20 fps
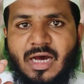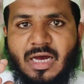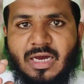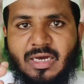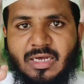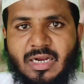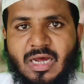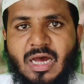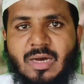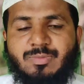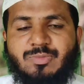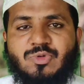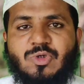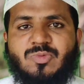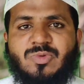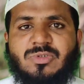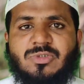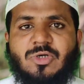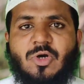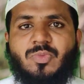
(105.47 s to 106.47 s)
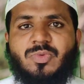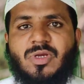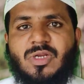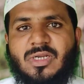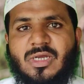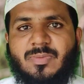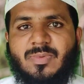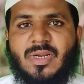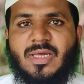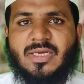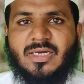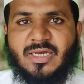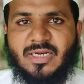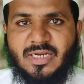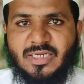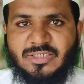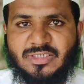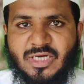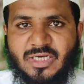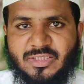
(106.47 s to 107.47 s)
अगर आप जो भी जॉब के लिए अप्लाई
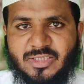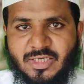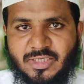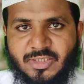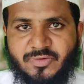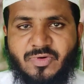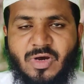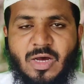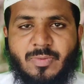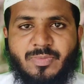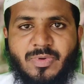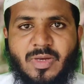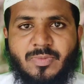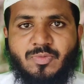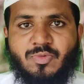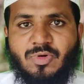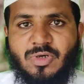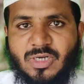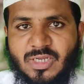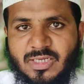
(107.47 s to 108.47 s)
करना चाहते हैं तो वहाँ पे आपको